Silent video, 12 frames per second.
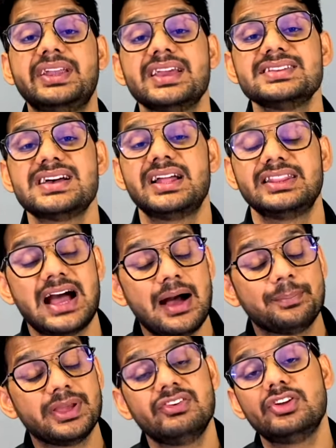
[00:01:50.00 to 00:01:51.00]
के साथ
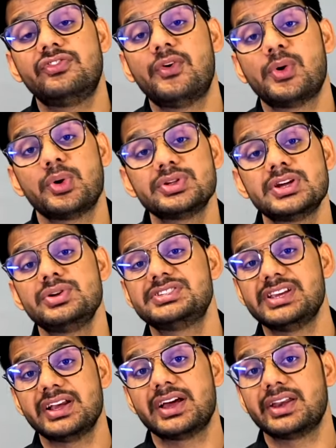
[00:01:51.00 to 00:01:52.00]
आपकी जो फोटोज है उन्हें
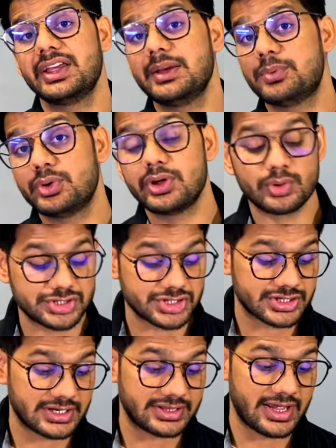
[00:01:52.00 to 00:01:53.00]
सिंक करने की पूरी कोशिश
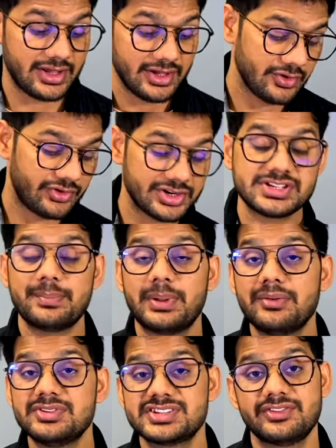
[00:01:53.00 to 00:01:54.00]
करता है फॉर एग्जाम्पल
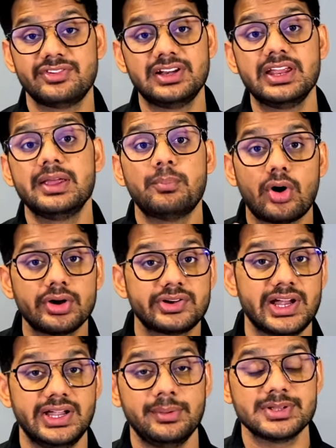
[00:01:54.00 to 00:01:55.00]
अभी सिरिवल्ली बहुत
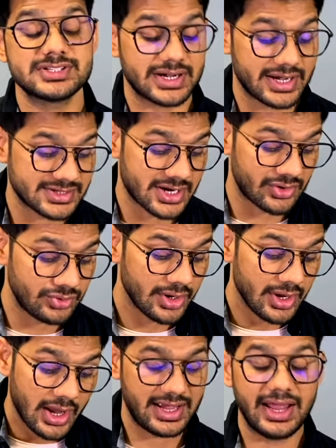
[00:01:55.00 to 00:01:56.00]
ट्रेंडिंग में चल रहा है साउंड
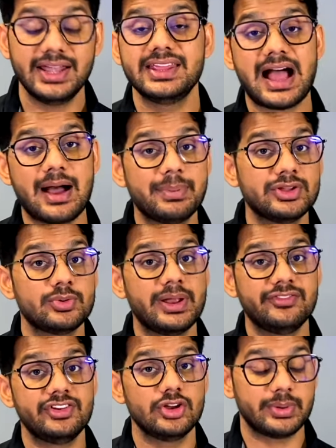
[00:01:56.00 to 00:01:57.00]
एंड यहाँ पे जो मैंने
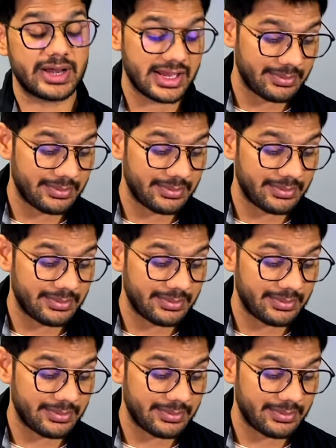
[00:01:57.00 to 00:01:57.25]
वीडियो बनाई है